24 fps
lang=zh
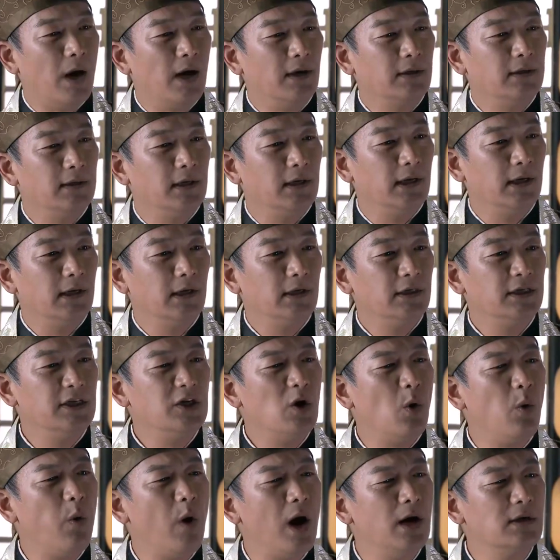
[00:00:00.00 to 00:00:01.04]
八王爷，
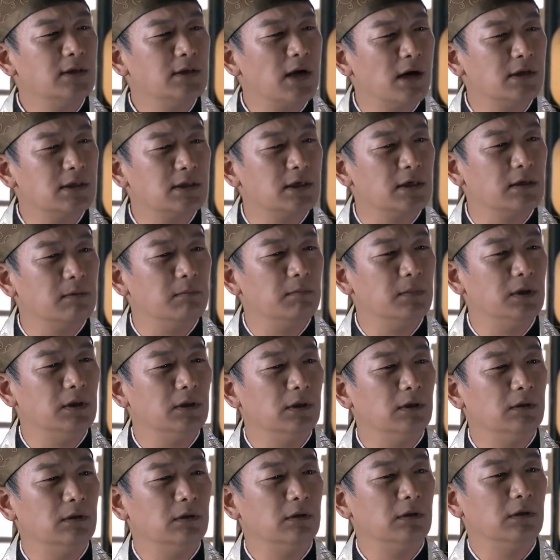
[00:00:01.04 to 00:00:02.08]
你慌张什
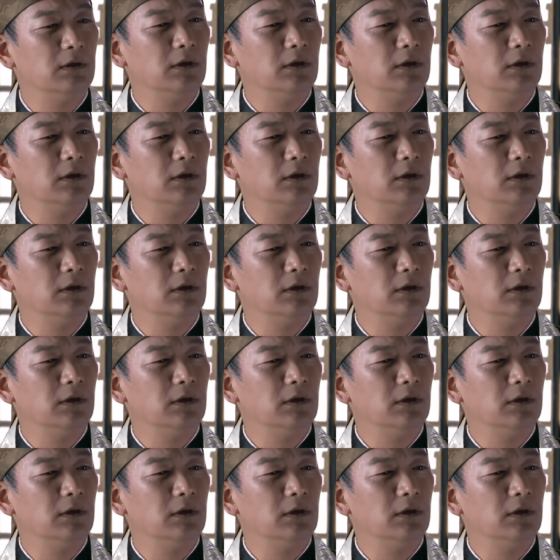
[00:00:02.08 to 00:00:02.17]
么？